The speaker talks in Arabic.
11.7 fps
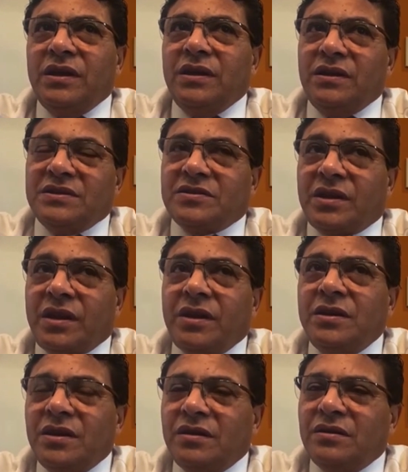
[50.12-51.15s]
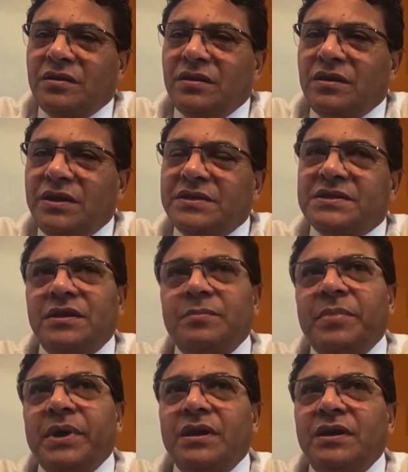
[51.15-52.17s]
الصحيه
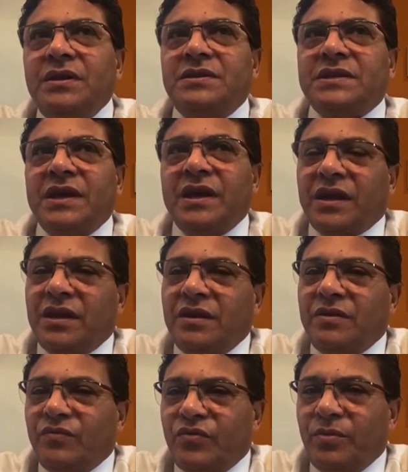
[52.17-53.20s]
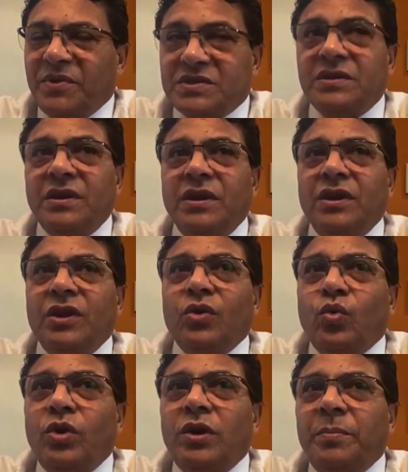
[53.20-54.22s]
لاستقبال السائحين في مصر.
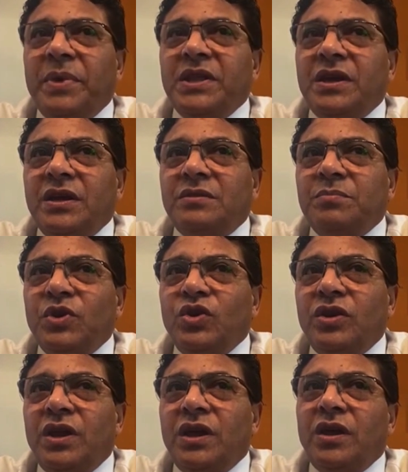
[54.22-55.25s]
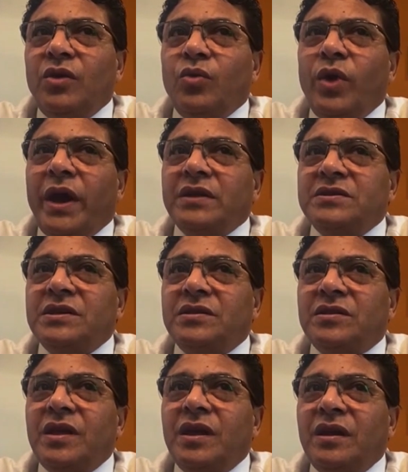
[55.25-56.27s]
وبدات من 1 6
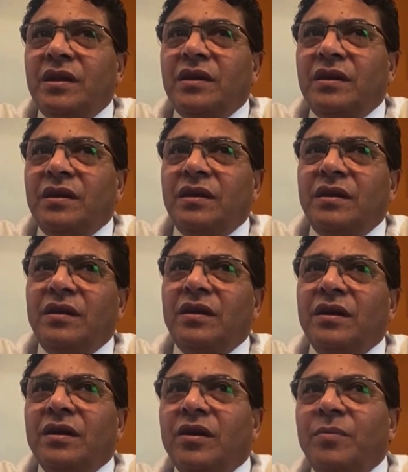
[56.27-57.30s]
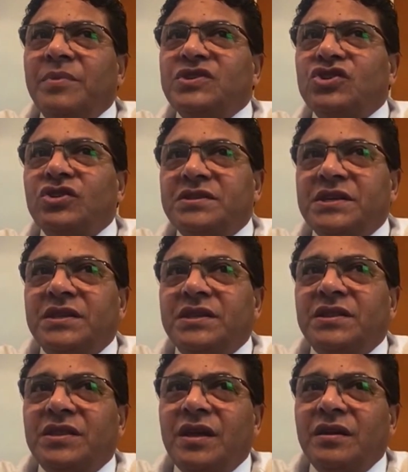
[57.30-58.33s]
آه، الى 15 6
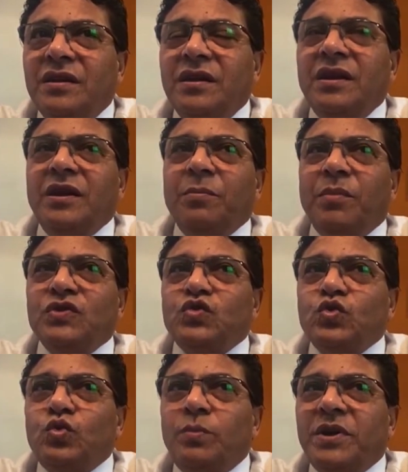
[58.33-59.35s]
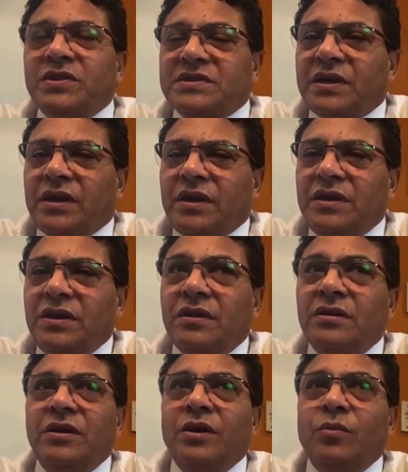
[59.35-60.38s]
منظومه
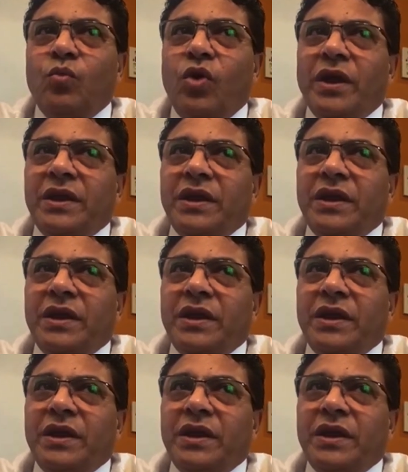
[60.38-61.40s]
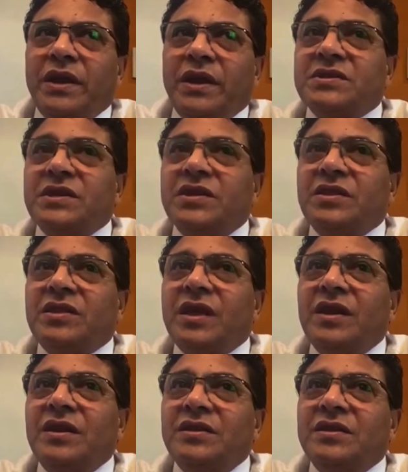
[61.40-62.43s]
صحيه معينه وبعد كده من 15
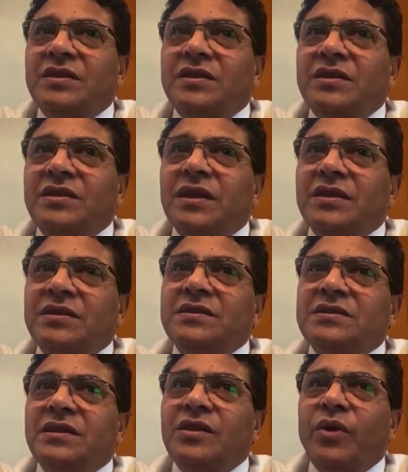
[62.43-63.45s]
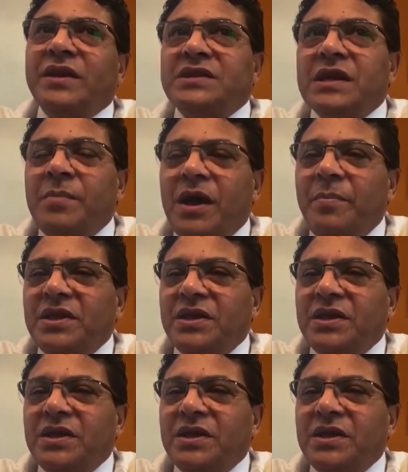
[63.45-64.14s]
6 ل 30 6 1 7 بدا